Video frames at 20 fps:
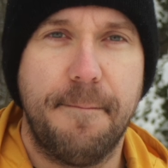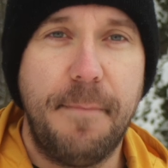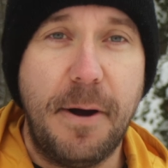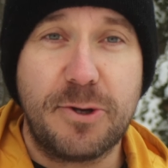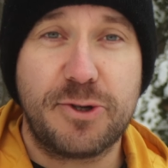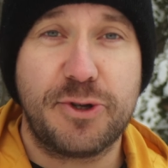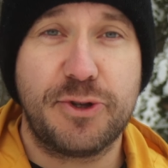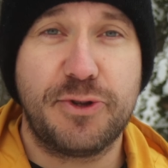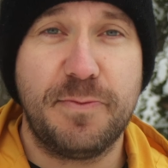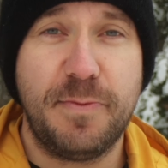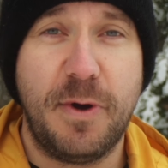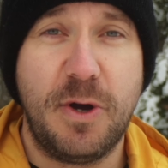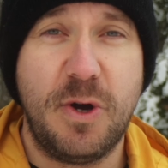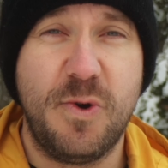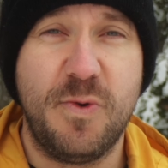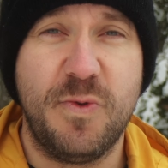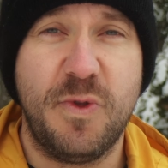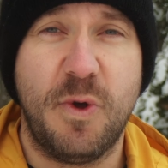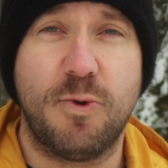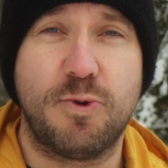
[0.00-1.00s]
Bonjour tout le
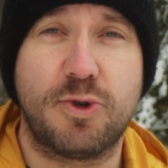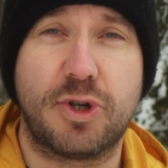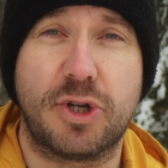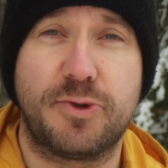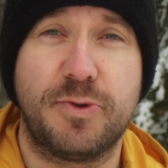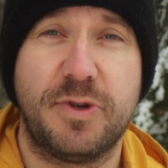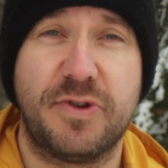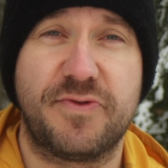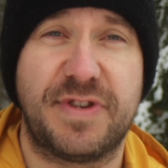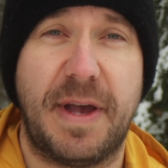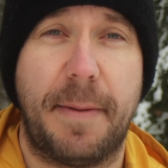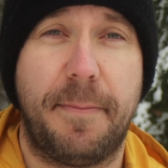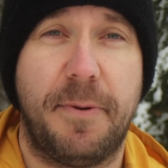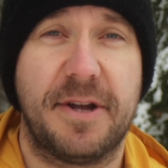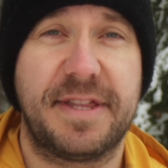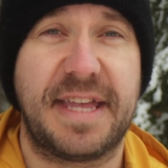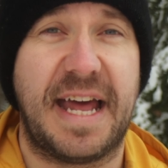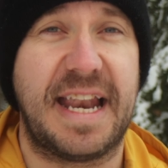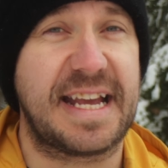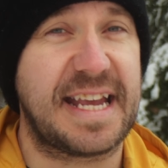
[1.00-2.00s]
monde! Aujourd'hui, je vous
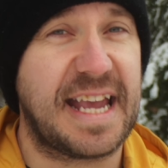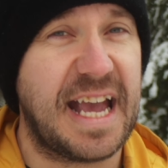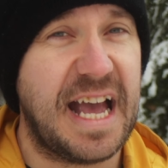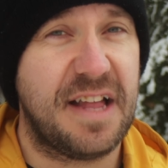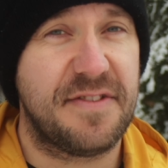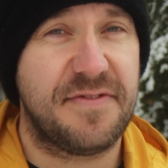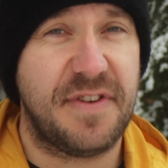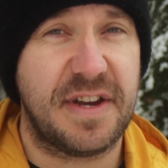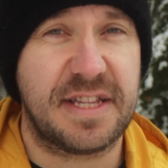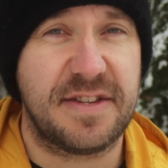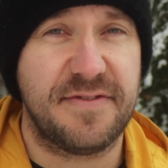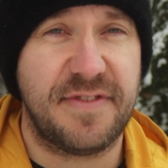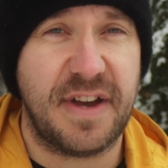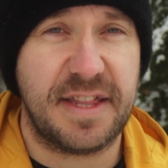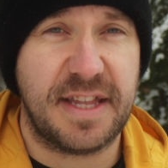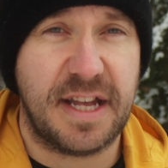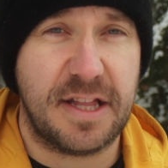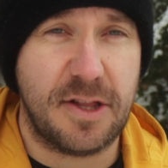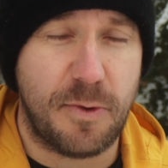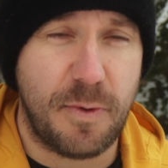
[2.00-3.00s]
apporte à la grande fête
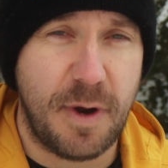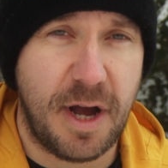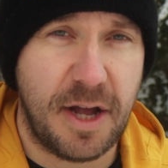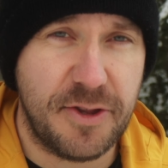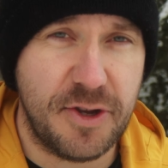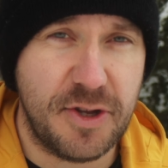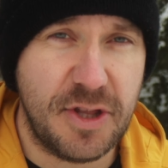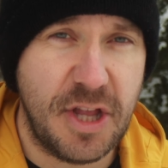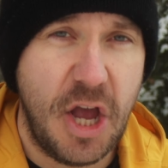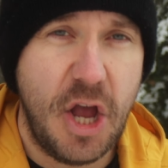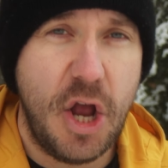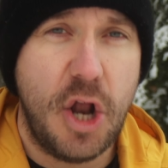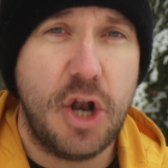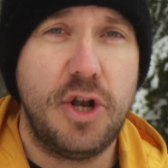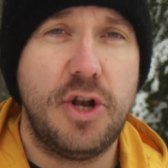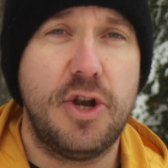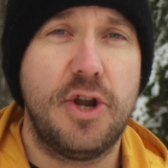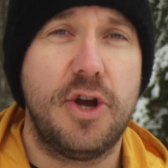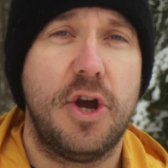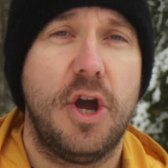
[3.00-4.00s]
hivernale de Rawdon
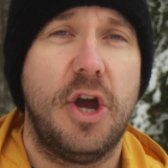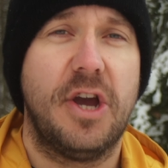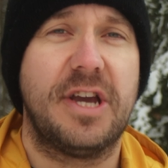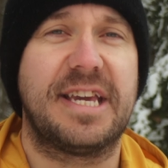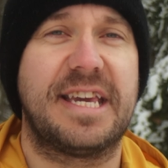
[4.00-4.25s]
le